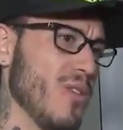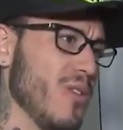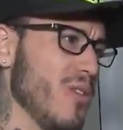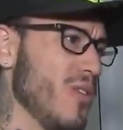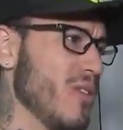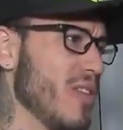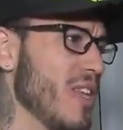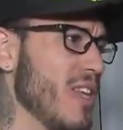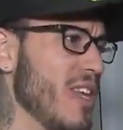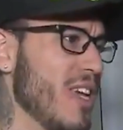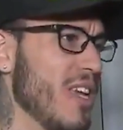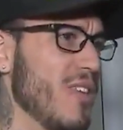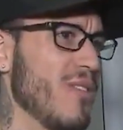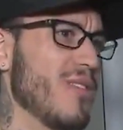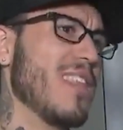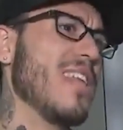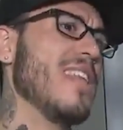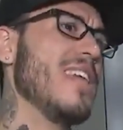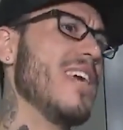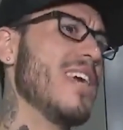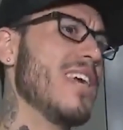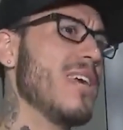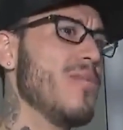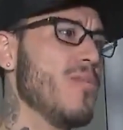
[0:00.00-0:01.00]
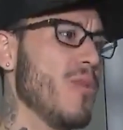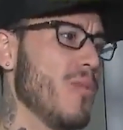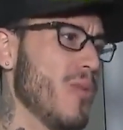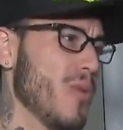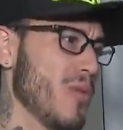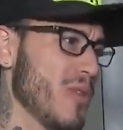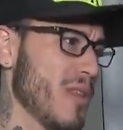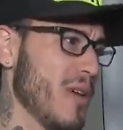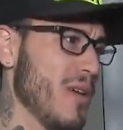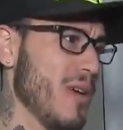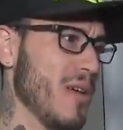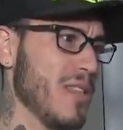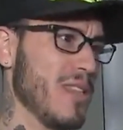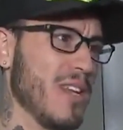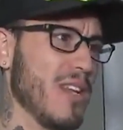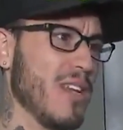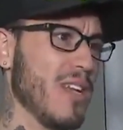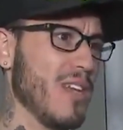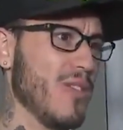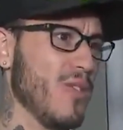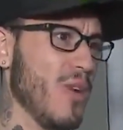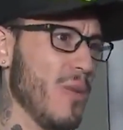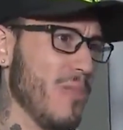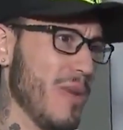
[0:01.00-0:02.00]
no tenía, equipo, pero estaba
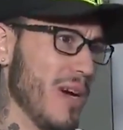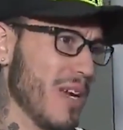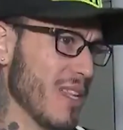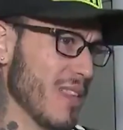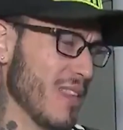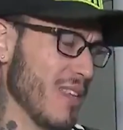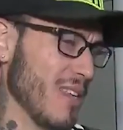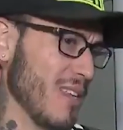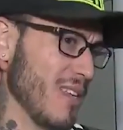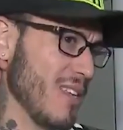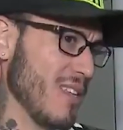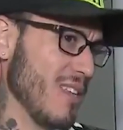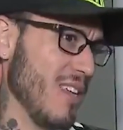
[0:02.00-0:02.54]
entrenando aparte.